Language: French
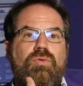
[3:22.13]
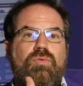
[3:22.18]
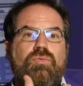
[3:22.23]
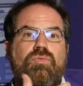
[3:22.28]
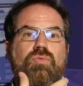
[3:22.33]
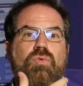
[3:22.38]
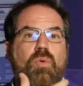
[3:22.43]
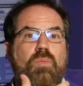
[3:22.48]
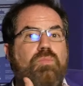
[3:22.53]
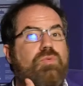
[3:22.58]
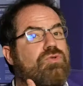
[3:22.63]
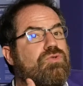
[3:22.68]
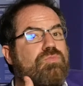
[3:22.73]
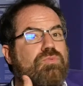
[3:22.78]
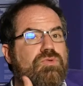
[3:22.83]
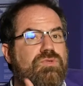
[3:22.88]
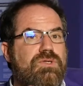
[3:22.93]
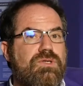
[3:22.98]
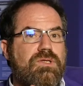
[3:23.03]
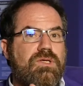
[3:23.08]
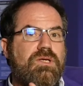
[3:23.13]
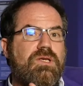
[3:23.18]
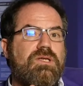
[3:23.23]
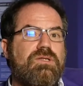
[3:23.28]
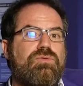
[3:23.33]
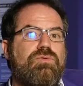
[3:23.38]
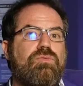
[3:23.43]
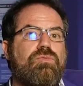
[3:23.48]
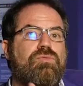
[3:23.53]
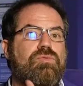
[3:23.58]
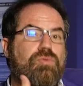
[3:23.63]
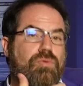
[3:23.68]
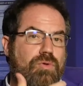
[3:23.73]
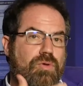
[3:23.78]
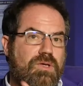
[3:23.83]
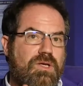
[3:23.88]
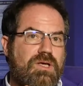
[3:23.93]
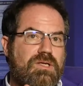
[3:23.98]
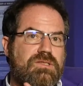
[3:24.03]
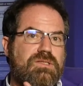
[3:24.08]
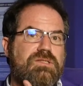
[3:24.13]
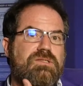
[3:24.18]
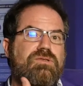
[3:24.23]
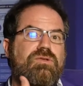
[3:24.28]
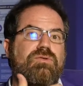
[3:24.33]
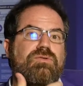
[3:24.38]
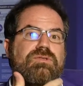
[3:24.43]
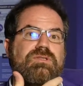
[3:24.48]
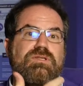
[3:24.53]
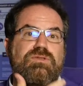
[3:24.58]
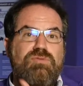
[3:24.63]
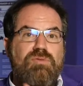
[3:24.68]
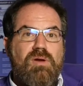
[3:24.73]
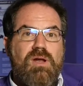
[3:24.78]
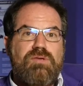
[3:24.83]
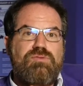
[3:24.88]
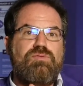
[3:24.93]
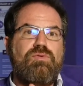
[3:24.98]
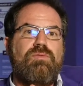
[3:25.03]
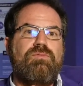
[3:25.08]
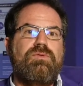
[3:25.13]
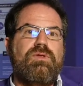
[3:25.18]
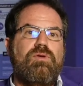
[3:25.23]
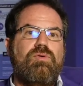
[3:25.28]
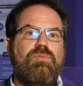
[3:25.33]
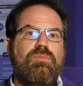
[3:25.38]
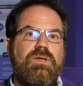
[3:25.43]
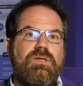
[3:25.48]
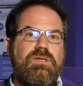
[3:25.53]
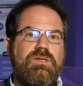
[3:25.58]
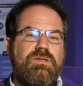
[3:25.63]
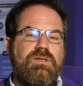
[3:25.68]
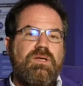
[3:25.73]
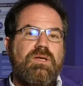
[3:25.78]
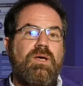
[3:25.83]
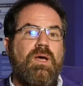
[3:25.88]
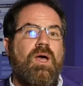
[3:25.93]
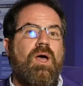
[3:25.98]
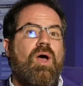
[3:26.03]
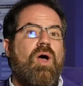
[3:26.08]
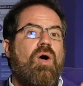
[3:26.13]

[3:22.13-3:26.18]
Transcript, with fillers: où on peut se poser des questions sur notre existence et sur la survie de l'humanité,